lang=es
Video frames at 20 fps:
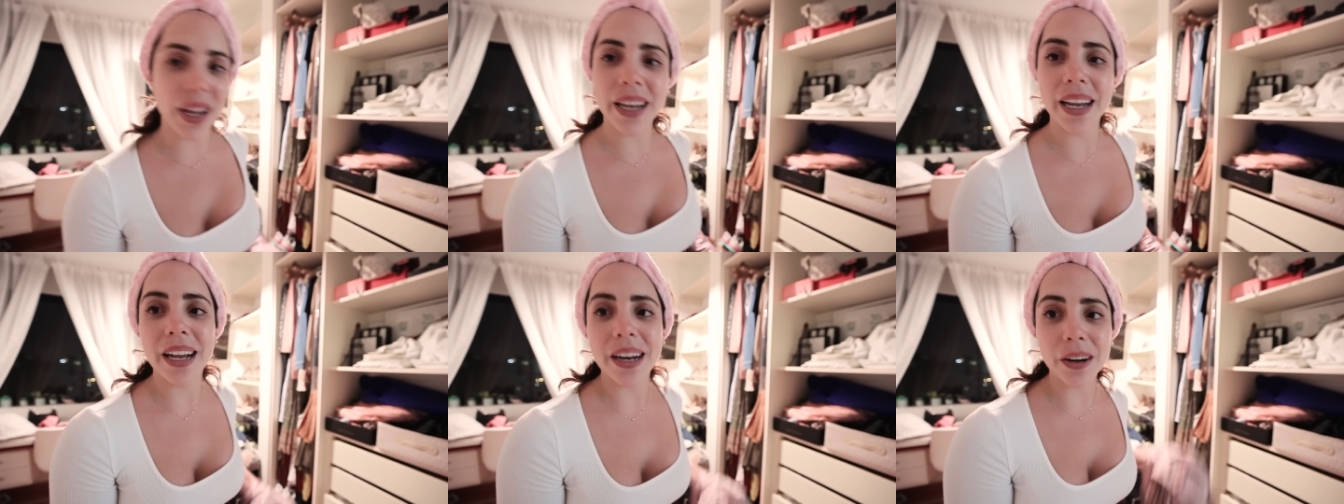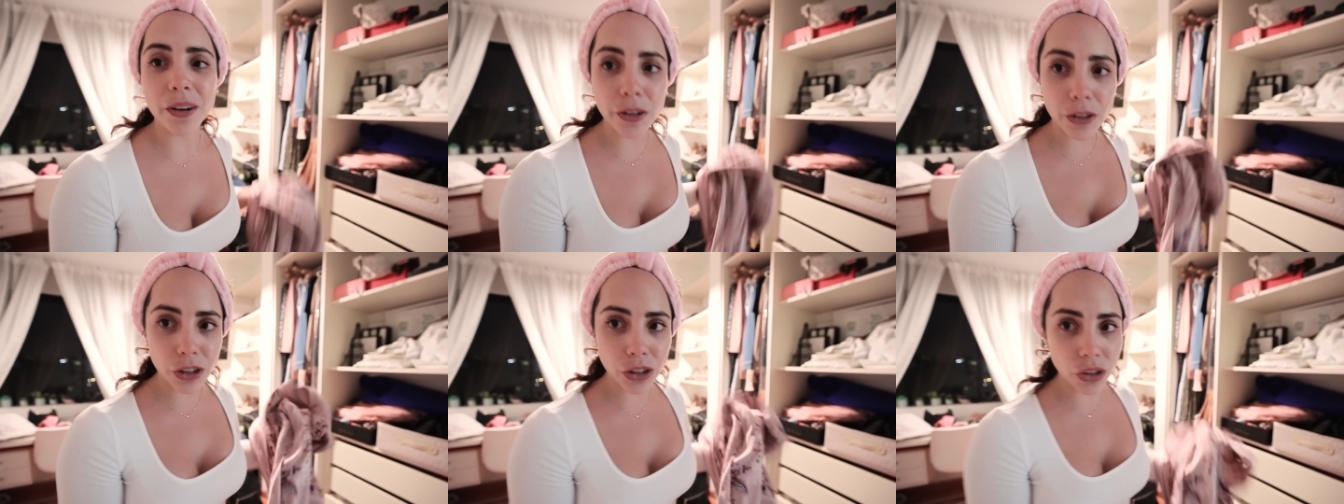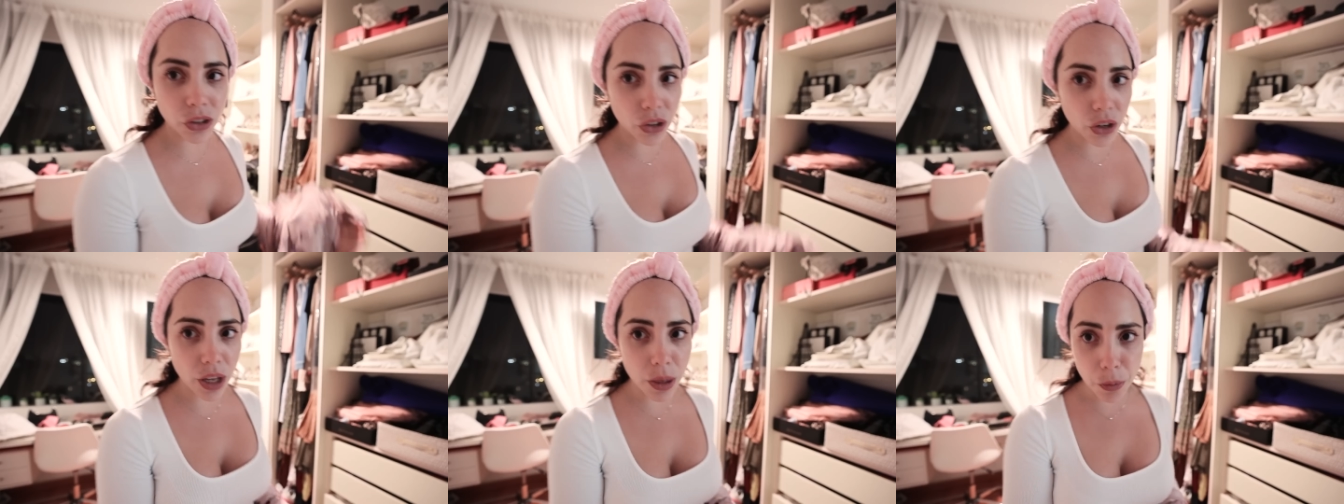en el
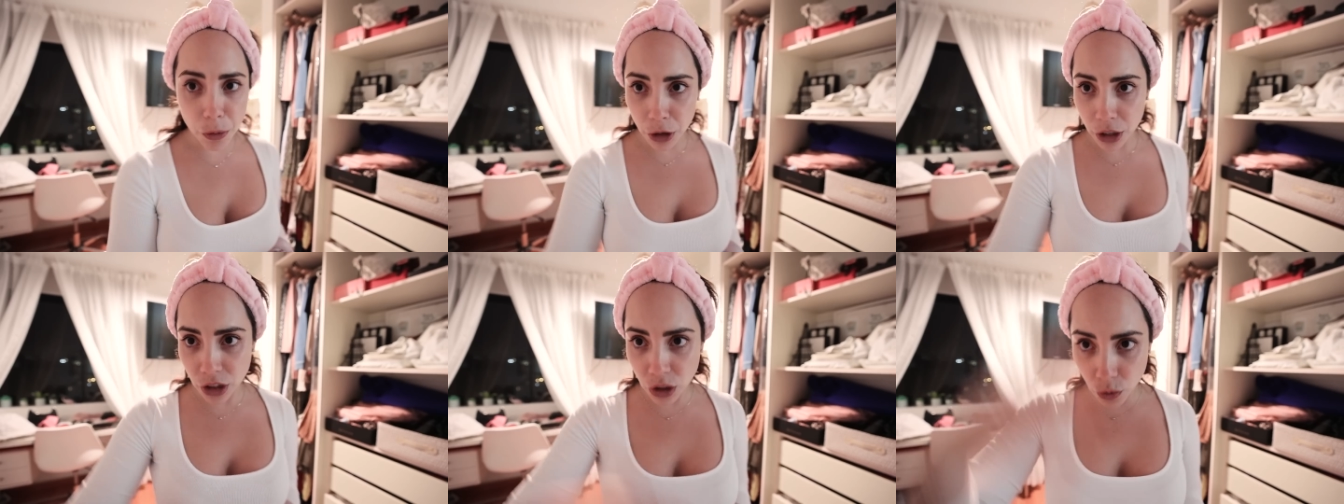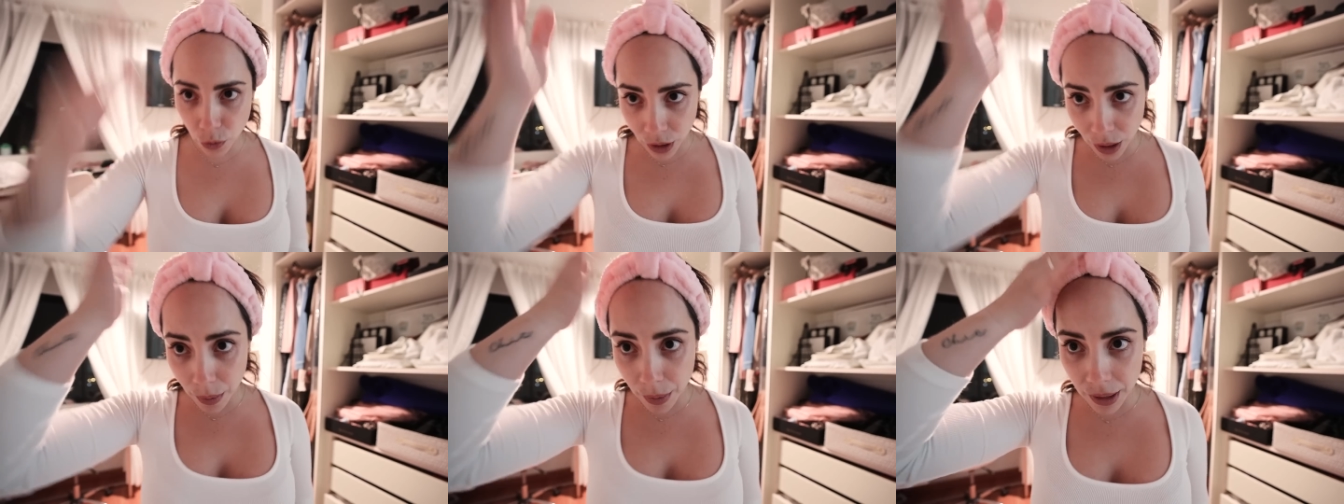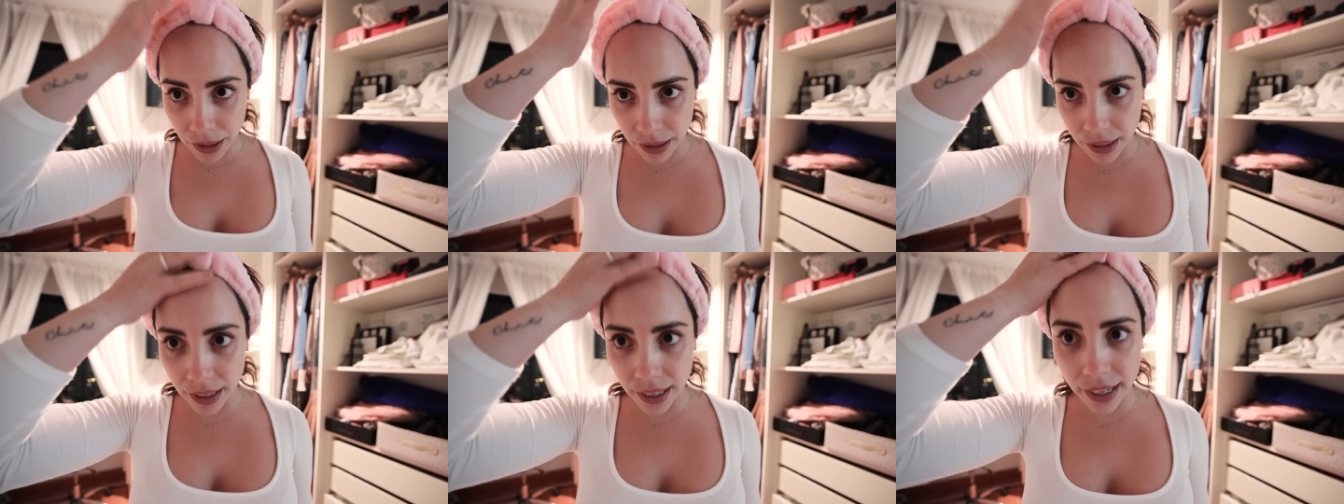rostro y por eso voy a
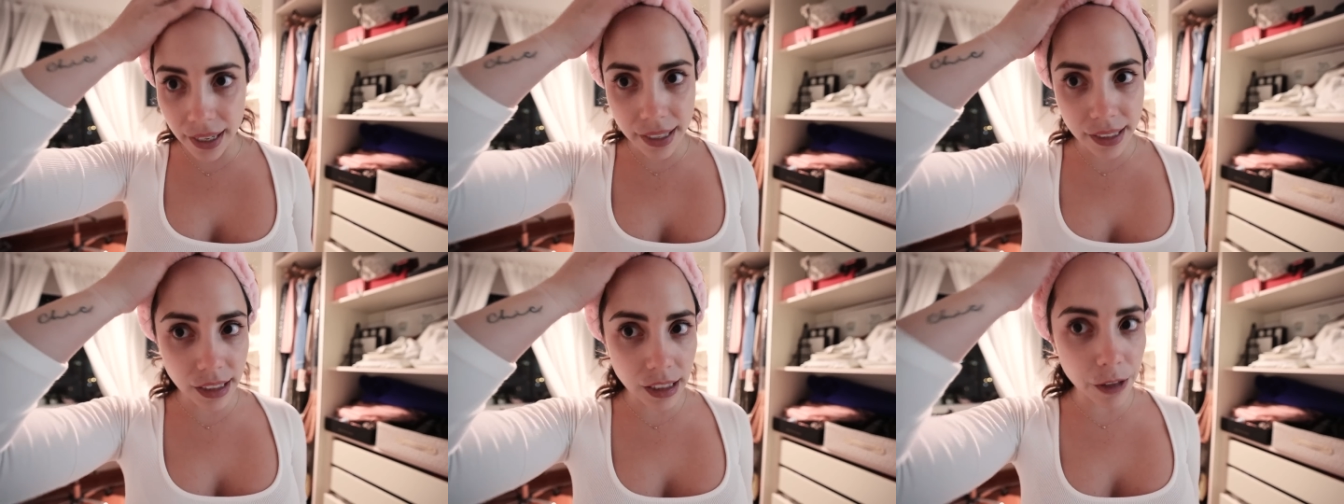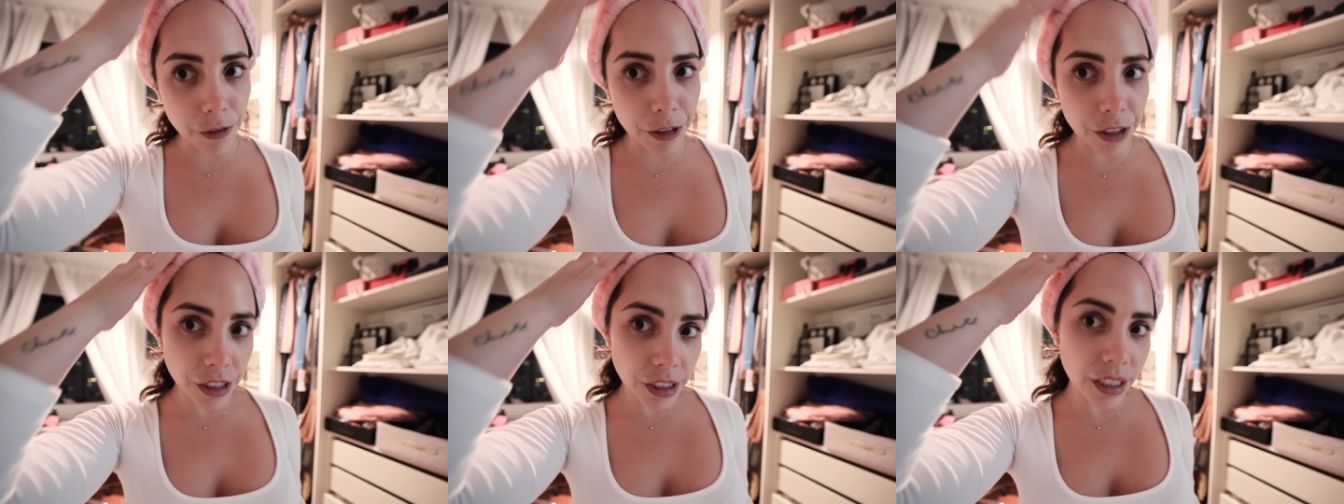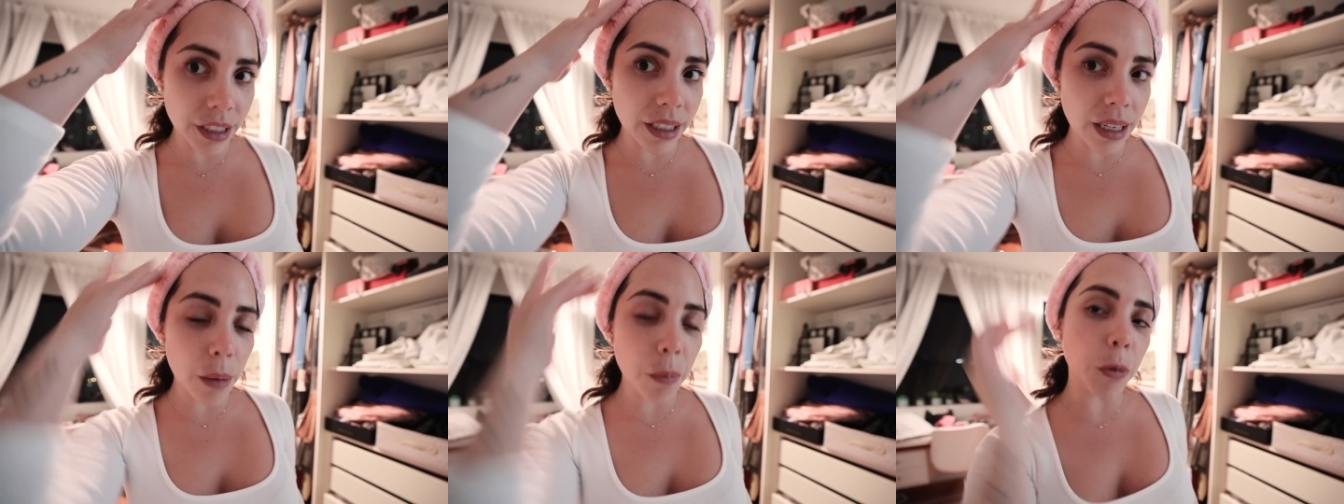mantener esta
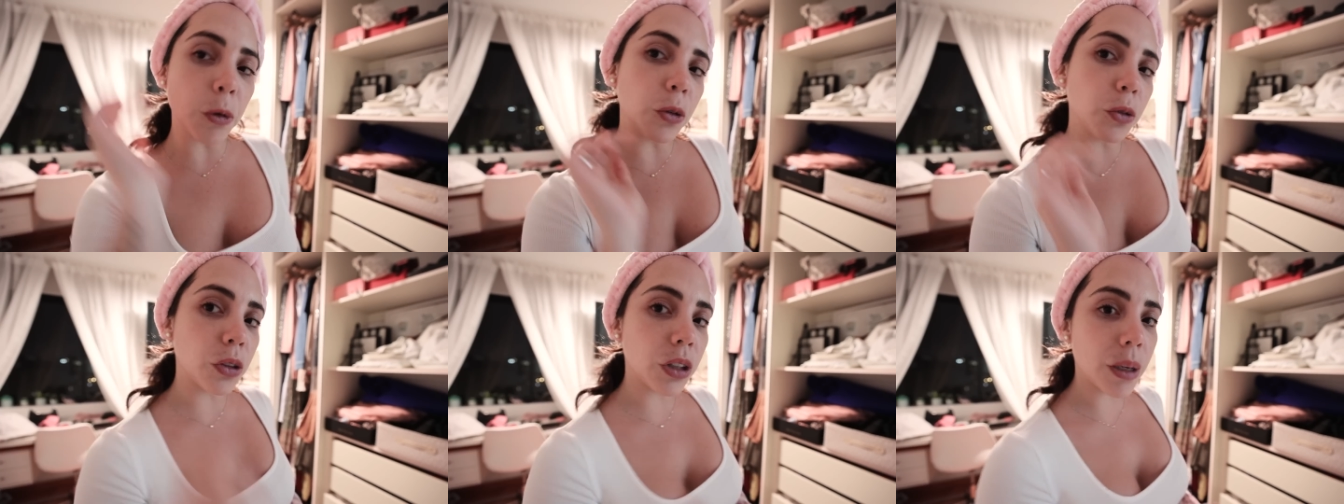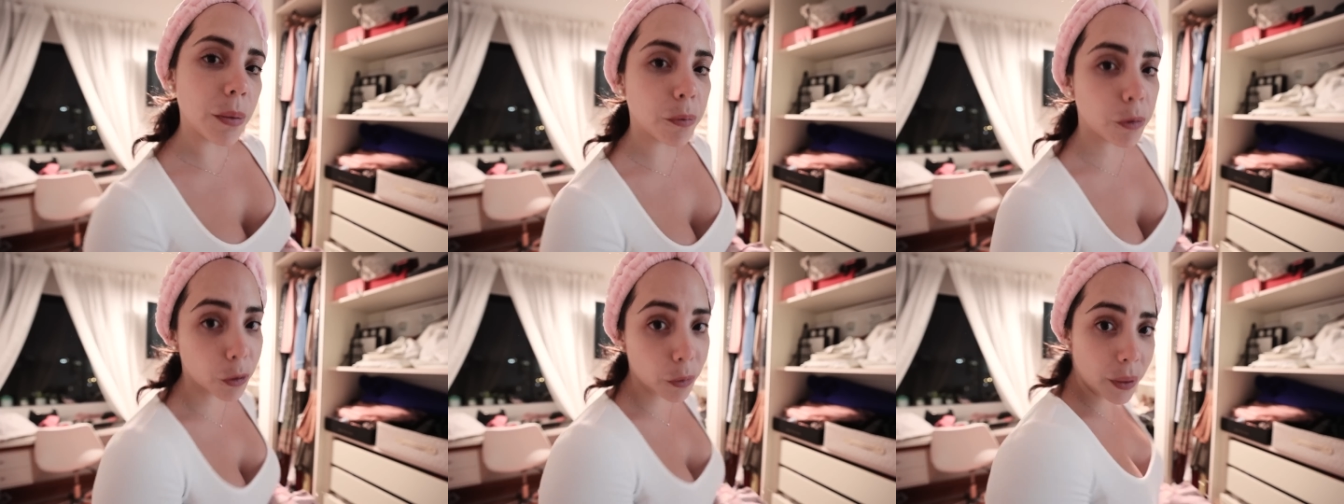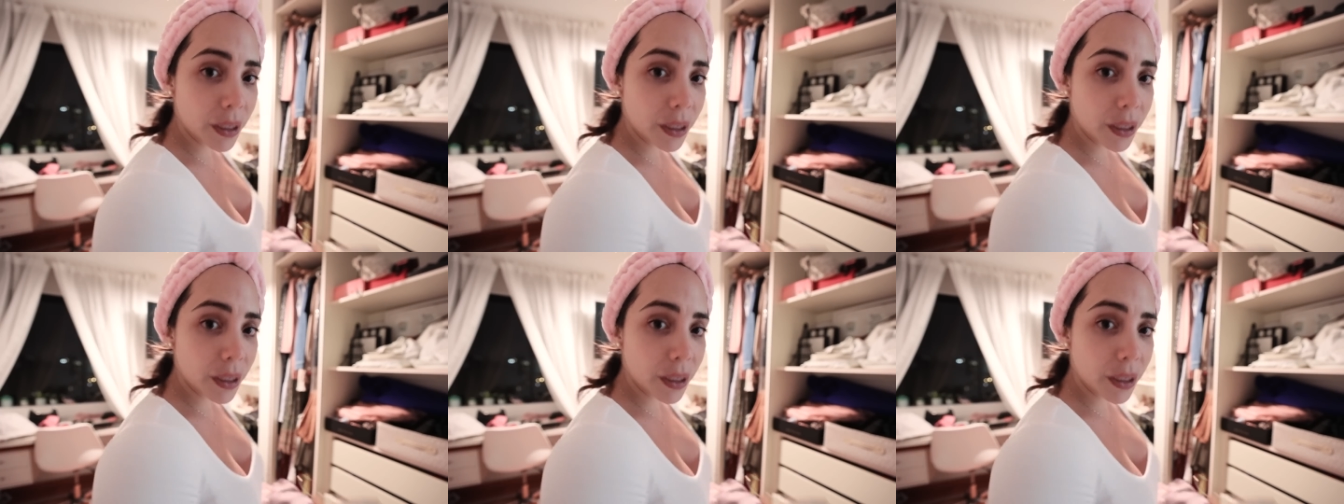vinchita por un tiempo